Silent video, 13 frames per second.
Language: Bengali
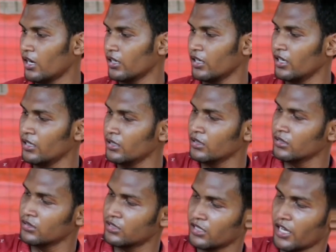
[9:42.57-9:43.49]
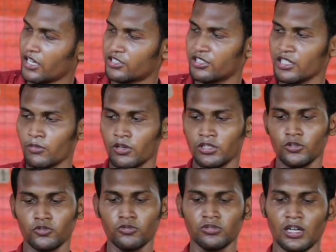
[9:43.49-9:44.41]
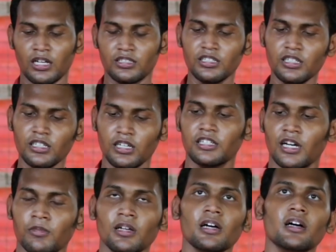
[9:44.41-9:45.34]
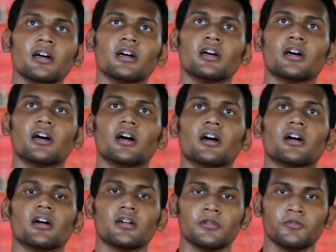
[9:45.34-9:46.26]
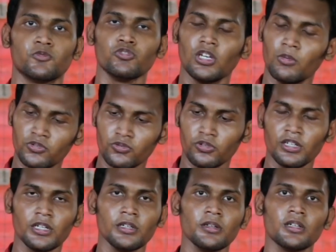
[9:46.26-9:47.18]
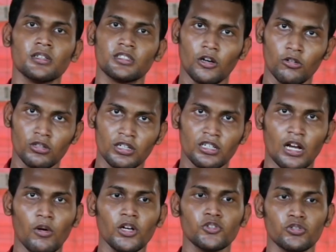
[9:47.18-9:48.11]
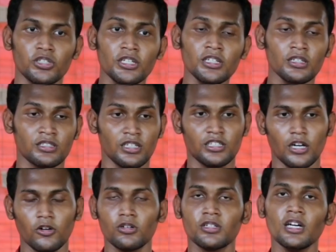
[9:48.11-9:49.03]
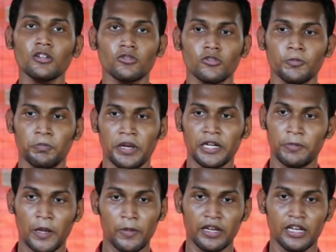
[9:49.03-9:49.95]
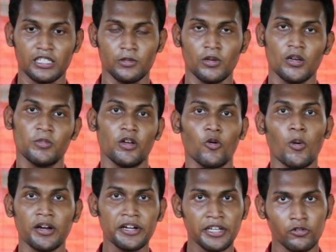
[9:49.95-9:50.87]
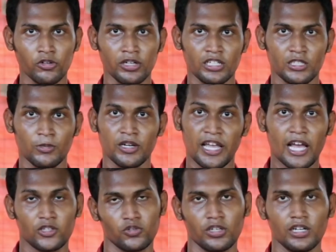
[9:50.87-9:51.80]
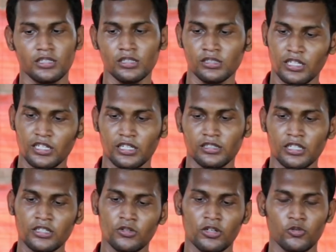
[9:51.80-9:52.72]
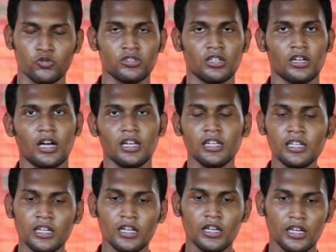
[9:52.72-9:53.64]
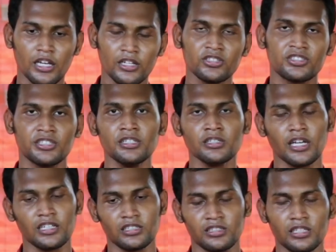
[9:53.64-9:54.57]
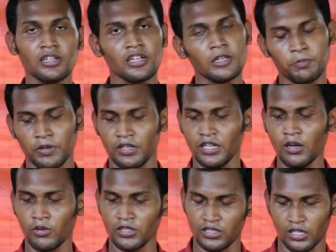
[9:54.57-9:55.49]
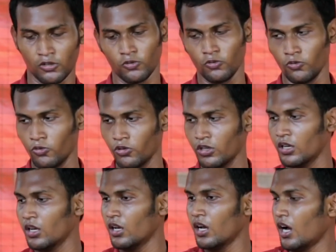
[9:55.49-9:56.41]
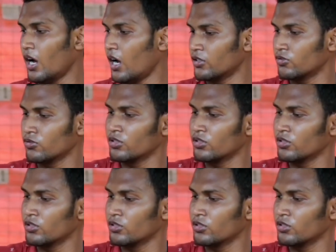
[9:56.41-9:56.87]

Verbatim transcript: আর এই যে গ্যাস্ট্রিনা বলে যে ওষুধটা আছে এটা আমরা দু চামচ করে ছাগলদের খাওয়াই যদি সেই ছাগলটার কোনো পেট ফেপে গেছে বা ওভার ইটিং হয়ে গেছে বা গ্যাস হয়ে গেছে সেই ক্ষেত্রে ওষুধটা খাওয়ালে ইনস্ট্যান্ট গ্যাসের থেকে রিলিফ পেয়ে যায় আমাদের ছাগলগুলি আর